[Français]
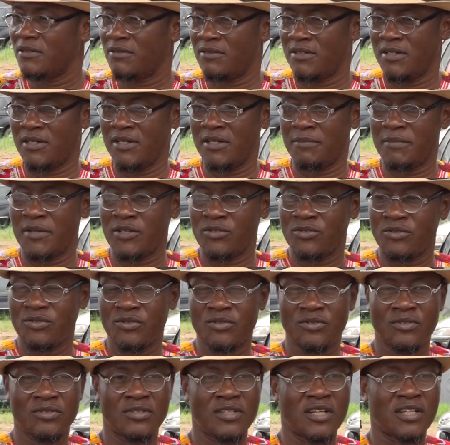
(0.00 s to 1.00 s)
Voilà, parce
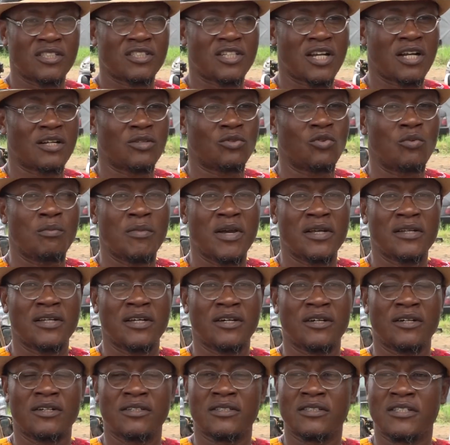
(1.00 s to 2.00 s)
que dans chaque domaine, euh,